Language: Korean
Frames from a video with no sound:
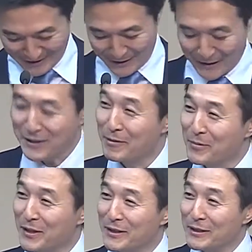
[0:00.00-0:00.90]
생각을
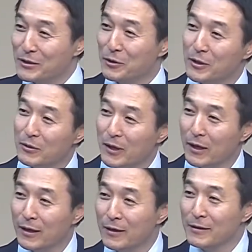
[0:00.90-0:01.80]
합니다. 저희
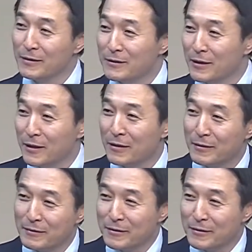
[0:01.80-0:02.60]
교회 네.